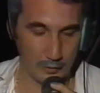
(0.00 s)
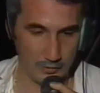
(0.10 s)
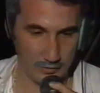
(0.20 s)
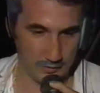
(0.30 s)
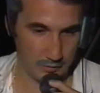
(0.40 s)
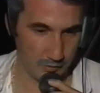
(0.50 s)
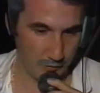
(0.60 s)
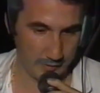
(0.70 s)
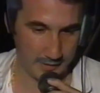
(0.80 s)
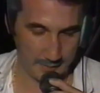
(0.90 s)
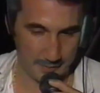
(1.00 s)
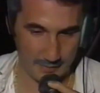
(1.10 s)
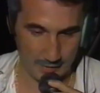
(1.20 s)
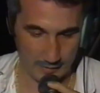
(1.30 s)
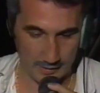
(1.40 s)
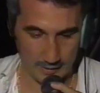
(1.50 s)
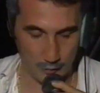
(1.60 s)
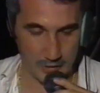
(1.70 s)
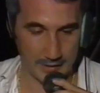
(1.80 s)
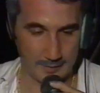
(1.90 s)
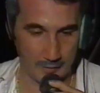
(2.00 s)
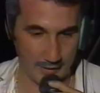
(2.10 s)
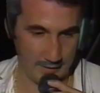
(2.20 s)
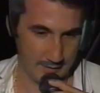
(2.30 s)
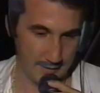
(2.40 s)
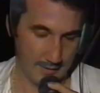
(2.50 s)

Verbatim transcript: de todo y tú fuiste el primero que luchaste por él